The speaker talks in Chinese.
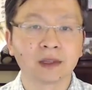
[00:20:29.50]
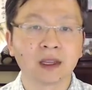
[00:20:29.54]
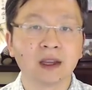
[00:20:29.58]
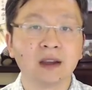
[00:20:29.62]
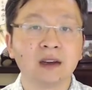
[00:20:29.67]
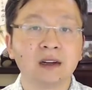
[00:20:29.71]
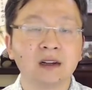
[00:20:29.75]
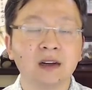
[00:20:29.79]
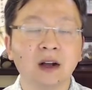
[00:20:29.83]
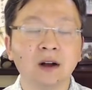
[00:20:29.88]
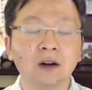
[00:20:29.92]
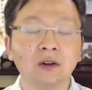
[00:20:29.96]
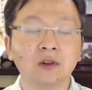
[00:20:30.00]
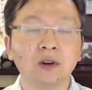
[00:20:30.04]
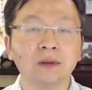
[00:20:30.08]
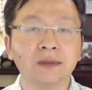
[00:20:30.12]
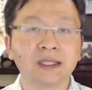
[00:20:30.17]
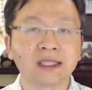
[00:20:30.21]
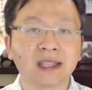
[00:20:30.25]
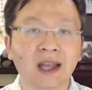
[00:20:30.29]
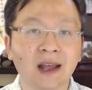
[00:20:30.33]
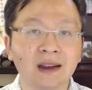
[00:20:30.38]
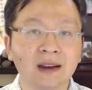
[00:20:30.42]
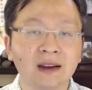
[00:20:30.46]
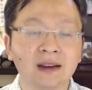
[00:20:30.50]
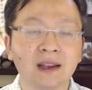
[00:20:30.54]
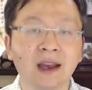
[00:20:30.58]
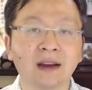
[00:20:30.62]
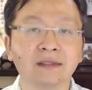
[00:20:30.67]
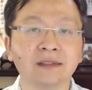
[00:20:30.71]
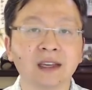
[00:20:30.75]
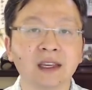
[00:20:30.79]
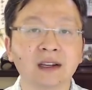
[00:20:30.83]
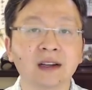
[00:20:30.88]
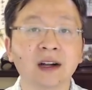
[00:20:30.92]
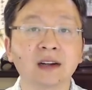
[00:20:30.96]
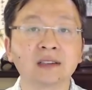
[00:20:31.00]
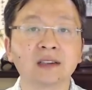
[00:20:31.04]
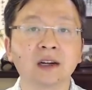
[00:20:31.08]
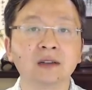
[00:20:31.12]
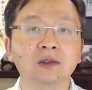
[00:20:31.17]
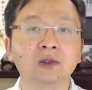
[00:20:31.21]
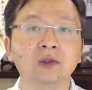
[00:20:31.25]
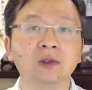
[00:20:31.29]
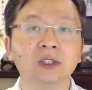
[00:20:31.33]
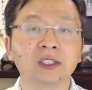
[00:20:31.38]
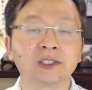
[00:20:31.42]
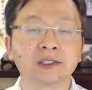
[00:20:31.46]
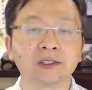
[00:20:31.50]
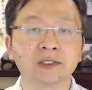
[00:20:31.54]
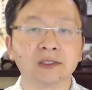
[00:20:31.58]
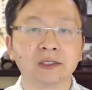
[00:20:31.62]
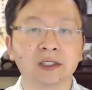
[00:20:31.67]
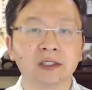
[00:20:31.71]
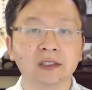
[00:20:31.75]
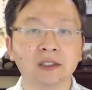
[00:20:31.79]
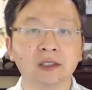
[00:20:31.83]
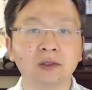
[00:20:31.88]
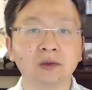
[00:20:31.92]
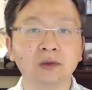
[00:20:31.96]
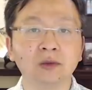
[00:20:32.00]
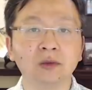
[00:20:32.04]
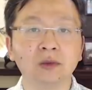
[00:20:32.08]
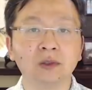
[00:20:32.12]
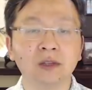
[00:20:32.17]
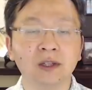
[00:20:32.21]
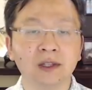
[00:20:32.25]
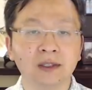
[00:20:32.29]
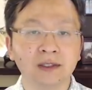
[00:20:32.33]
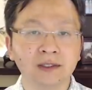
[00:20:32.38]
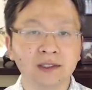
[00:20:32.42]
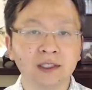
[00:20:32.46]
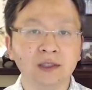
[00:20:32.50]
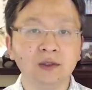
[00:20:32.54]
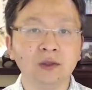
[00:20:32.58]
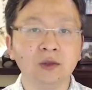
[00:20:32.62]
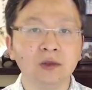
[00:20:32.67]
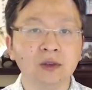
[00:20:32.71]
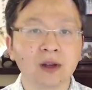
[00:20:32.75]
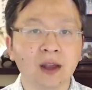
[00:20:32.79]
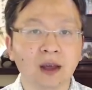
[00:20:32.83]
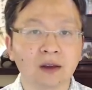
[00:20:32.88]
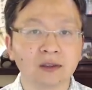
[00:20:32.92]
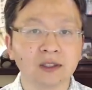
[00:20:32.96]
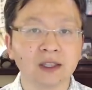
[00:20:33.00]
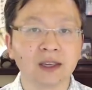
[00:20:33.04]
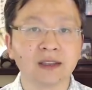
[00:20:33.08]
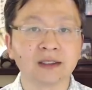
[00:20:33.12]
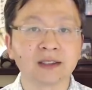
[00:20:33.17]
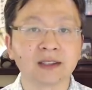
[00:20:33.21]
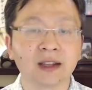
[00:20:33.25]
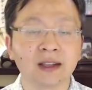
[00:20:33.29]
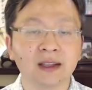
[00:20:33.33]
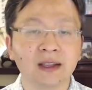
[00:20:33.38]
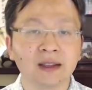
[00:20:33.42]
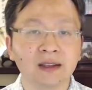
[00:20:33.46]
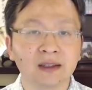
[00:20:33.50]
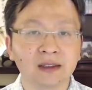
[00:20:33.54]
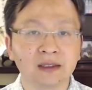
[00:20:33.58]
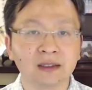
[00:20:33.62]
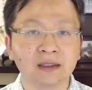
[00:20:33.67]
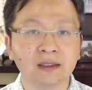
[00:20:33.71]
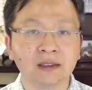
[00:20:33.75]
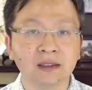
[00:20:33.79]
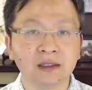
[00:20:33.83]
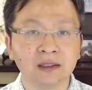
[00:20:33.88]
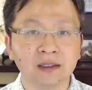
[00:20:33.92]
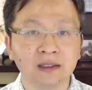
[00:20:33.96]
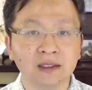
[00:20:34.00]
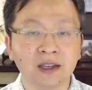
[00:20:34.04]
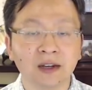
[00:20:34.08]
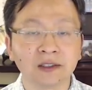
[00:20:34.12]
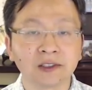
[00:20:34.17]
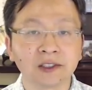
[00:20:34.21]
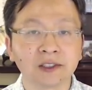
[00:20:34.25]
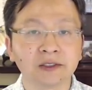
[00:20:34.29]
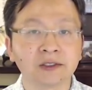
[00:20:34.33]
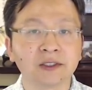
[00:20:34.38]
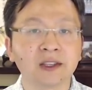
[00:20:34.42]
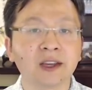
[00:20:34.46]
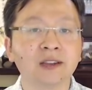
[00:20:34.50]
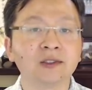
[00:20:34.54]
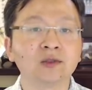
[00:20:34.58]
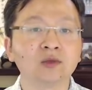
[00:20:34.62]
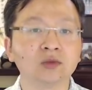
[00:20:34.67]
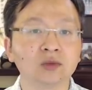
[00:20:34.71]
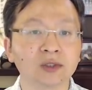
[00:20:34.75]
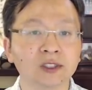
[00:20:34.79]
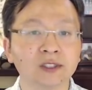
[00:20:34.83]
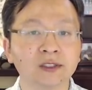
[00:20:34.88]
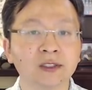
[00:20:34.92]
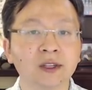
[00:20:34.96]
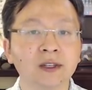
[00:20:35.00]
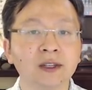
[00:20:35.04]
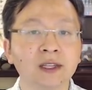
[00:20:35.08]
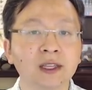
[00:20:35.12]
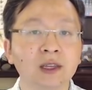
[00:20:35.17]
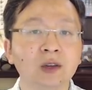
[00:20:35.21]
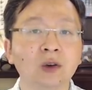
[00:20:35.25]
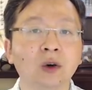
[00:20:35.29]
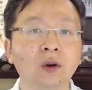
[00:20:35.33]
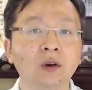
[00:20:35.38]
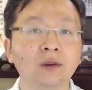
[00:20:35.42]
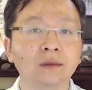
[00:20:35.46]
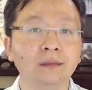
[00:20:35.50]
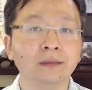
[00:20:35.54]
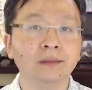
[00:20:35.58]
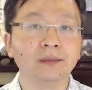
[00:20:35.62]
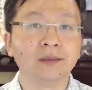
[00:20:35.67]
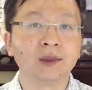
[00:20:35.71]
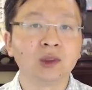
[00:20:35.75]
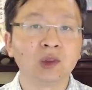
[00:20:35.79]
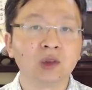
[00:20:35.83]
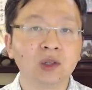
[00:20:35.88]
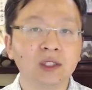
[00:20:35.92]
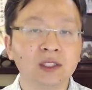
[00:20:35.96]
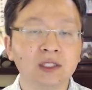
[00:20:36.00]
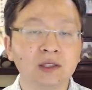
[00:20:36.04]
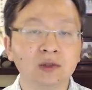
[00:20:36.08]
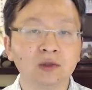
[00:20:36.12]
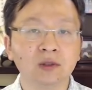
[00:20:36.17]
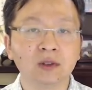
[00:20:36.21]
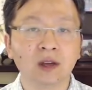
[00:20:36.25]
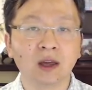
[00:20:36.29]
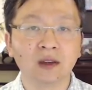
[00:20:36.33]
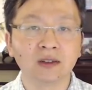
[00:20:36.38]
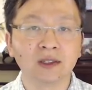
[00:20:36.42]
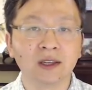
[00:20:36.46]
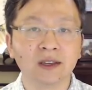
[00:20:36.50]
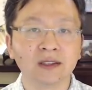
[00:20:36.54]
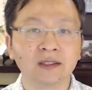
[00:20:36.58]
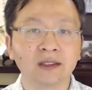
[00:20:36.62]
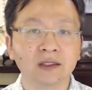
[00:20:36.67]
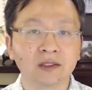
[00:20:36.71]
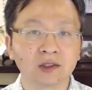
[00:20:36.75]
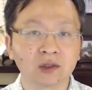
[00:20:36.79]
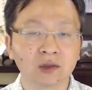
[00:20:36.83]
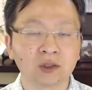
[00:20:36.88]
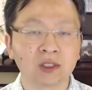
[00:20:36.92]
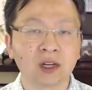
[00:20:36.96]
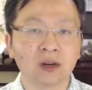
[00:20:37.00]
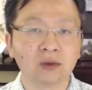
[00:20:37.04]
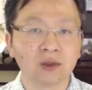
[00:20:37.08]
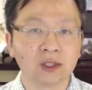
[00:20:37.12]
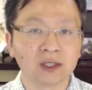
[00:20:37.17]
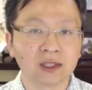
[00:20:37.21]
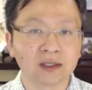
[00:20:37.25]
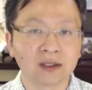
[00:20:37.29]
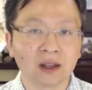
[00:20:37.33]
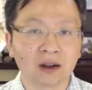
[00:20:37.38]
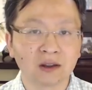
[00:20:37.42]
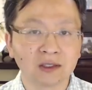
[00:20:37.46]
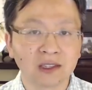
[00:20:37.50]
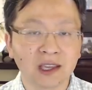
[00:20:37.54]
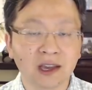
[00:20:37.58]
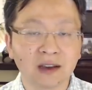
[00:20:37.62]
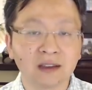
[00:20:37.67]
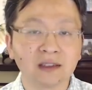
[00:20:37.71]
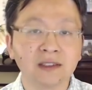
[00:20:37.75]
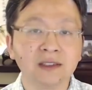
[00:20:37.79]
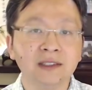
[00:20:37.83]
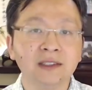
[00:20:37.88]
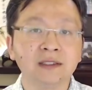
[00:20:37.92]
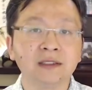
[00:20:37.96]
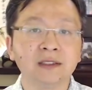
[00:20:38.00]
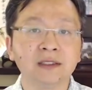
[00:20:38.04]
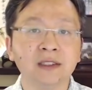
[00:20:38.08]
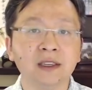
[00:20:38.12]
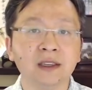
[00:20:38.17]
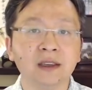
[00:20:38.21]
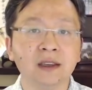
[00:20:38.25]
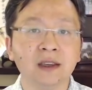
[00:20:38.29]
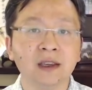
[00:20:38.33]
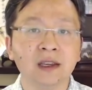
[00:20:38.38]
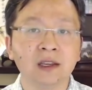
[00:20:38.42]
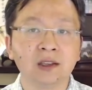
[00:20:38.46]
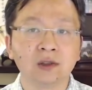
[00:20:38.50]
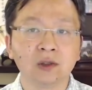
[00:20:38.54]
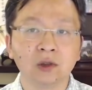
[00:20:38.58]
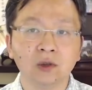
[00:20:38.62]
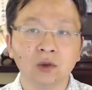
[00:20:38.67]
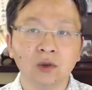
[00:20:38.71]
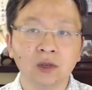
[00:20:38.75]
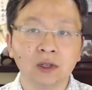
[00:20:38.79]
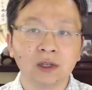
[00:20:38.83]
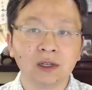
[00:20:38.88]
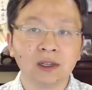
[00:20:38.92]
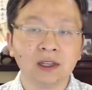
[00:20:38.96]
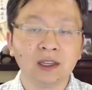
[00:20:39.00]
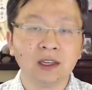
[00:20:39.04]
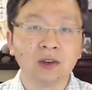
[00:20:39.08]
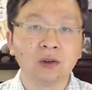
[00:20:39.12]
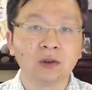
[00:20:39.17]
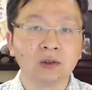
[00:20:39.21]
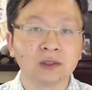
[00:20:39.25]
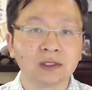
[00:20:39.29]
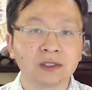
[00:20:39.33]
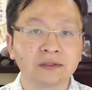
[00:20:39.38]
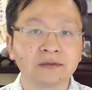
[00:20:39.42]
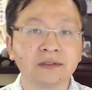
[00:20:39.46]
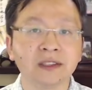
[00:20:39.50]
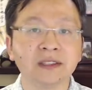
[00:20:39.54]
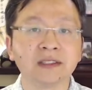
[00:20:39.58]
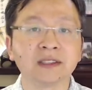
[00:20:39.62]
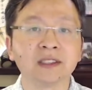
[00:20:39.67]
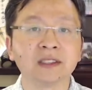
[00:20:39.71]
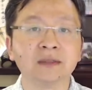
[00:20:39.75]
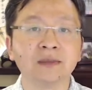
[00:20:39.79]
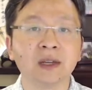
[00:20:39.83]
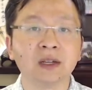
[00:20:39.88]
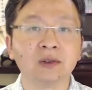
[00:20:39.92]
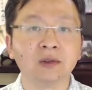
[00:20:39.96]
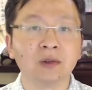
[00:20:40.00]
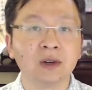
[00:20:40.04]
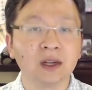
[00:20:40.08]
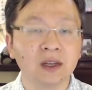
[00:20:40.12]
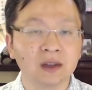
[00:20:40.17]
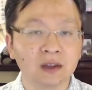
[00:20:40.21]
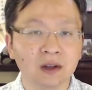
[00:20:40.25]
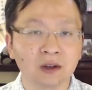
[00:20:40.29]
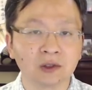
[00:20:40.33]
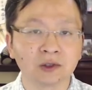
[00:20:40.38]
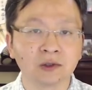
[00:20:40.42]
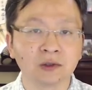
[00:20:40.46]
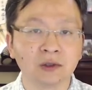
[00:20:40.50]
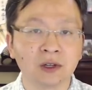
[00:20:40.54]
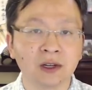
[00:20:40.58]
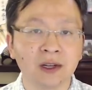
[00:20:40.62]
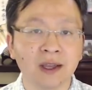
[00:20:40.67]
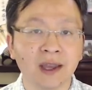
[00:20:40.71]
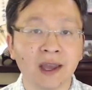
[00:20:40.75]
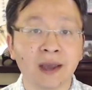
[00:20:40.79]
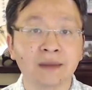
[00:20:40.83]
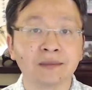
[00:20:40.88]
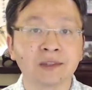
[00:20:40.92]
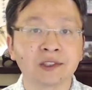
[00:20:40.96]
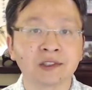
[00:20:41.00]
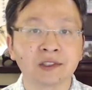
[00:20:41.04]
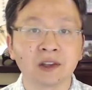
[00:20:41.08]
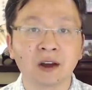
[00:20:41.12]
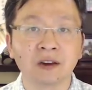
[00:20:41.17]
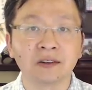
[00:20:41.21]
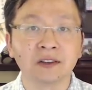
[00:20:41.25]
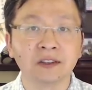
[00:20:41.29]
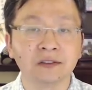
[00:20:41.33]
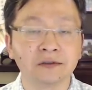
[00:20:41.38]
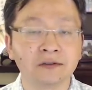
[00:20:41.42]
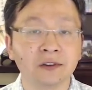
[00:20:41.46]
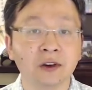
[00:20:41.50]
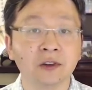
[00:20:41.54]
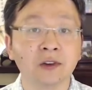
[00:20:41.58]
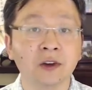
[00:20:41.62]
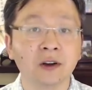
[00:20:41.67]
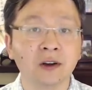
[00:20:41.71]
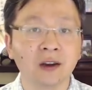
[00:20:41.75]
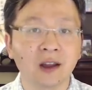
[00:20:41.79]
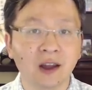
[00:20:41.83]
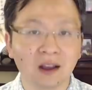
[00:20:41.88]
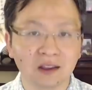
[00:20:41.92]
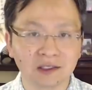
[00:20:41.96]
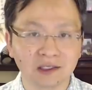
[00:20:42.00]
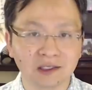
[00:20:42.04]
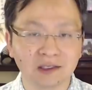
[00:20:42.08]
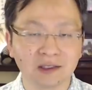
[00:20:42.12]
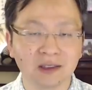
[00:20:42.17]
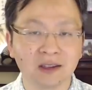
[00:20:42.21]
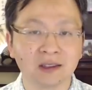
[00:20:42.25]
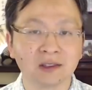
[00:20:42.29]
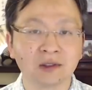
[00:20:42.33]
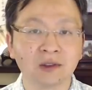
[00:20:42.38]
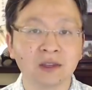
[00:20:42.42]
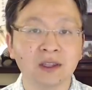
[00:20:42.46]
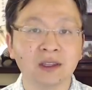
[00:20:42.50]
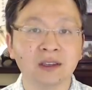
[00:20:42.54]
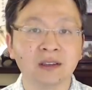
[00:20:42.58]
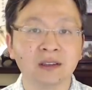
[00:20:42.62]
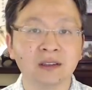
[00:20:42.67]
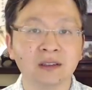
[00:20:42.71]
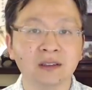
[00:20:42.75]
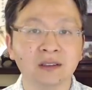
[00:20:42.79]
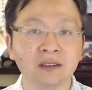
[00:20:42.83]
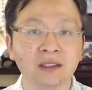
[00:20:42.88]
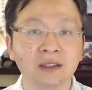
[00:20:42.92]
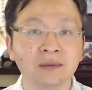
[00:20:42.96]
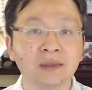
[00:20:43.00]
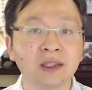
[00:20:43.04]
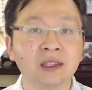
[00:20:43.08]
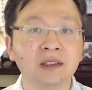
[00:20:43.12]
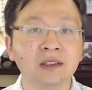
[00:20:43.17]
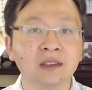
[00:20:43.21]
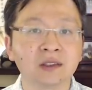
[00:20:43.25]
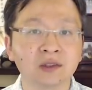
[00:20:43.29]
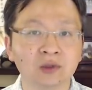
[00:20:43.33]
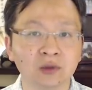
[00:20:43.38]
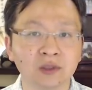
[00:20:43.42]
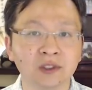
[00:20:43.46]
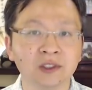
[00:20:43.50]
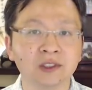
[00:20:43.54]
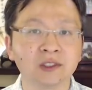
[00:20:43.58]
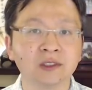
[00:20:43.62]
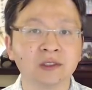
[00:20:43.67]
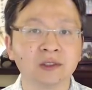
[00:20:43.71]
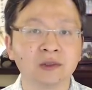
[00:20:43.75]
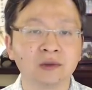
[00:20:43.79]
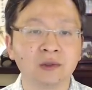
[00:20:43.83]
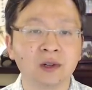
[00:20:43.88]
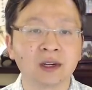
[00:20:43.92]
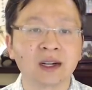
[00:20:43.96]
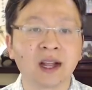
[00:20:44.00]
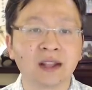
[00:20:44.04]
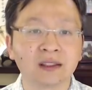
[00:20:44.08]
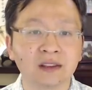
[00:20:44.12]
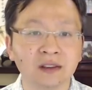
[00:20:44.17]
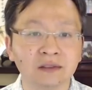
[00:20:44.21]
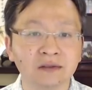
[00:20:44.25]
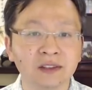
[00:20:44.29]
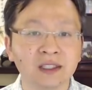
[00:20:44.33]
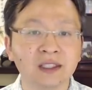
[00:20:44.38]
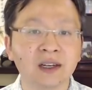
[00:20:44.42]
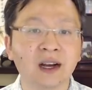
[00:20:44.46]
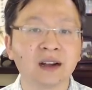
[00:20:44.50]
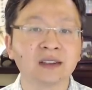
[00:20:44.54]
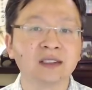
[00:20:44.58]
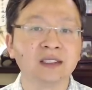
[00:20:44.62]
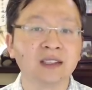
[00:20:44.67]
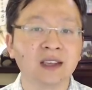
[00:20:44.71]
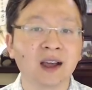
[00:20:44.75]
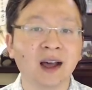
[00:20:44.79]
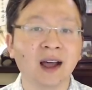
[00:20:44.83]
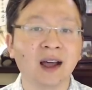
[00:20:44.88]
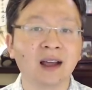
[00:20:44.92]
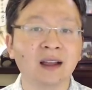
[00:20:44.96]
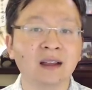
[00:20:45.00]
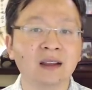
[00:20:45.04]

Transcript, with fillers: 然后我们谈了两位刚刚过世的人物，金庸老爷子和央视前主持人李咏。对金庸老爷子送上我的悼念和敬意。对于李咏的粉丝们，我也要说 I'm sorry for your loss 啊，对你们的损失我感到非常遗憾。